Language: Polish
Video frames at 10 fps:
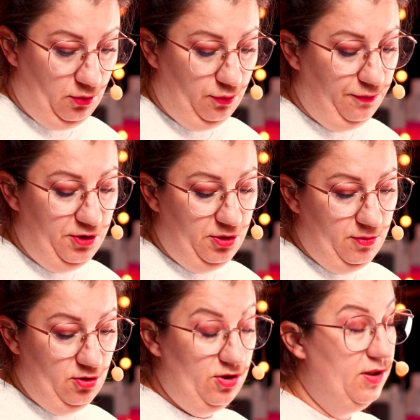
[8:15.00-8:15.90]
I tu
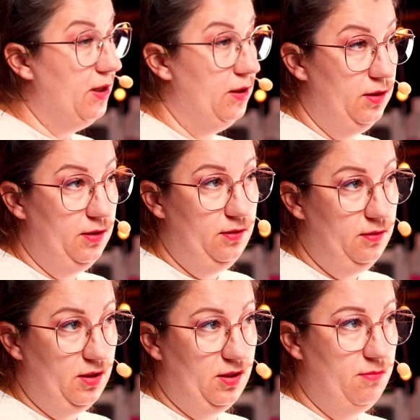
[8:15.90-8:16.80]
widzimy, że Nelly
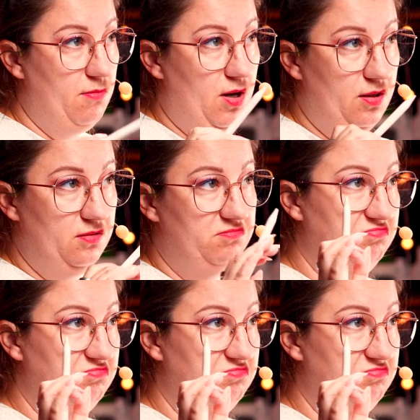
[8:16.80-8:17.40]
takie ma